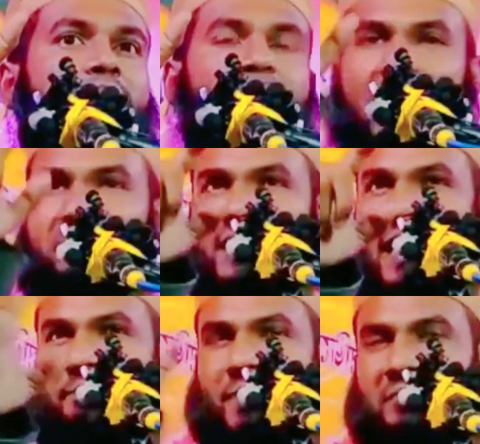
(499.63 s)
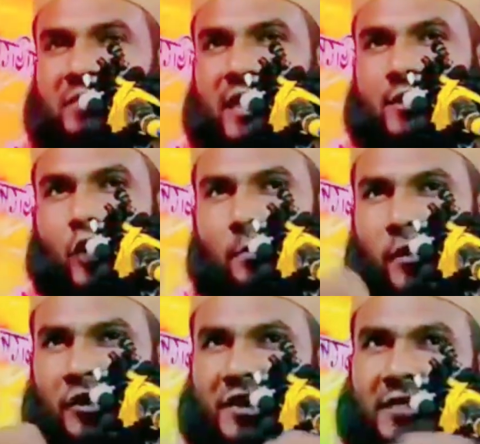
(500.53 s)
প্রেমিকার প্রেমিকার
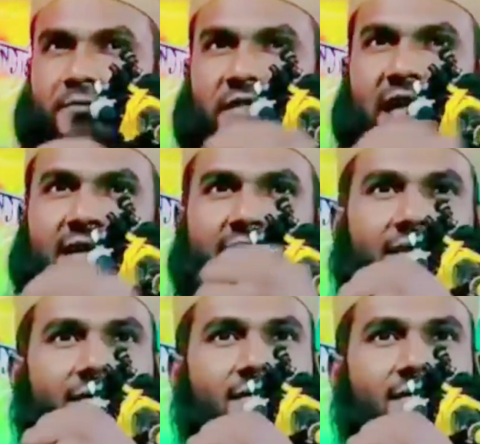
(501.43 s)
গোপন টিপস থাকে